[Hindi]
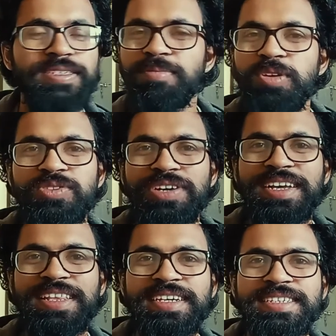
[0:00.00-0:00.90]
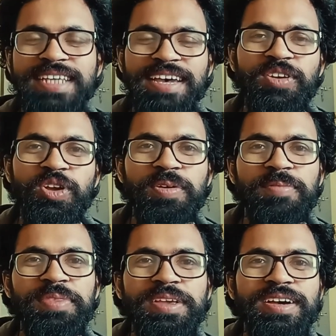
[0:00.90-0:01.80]
सभी का स्वागत है इस नए वीडियो में
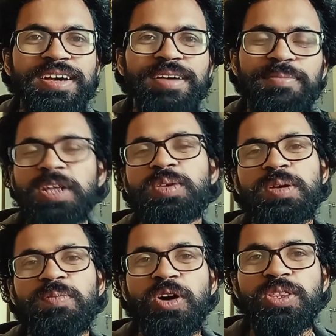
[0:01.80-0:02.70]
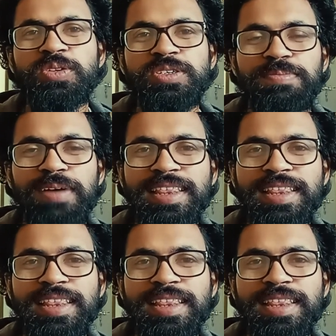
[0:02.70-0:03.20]
मैंने सोचा बहुत दिनों से